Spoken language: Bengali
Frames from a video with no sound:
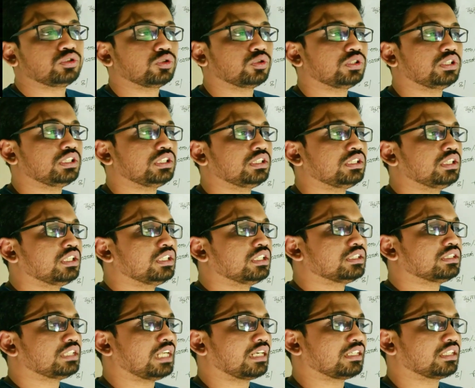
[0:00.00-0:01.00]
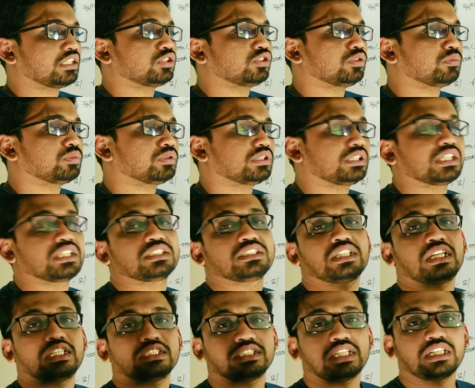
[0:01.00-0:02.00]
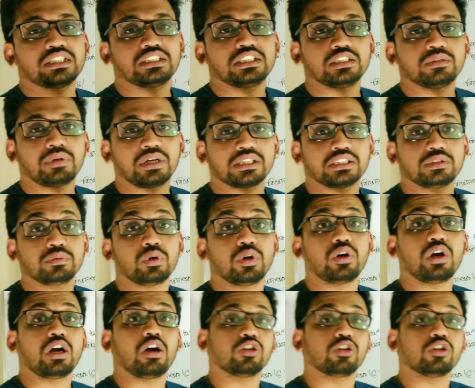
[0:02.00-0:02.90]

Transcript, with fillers: যদি চারটা সম্পদ থাকে তাহলে চার দিয়ে ভাগ দেব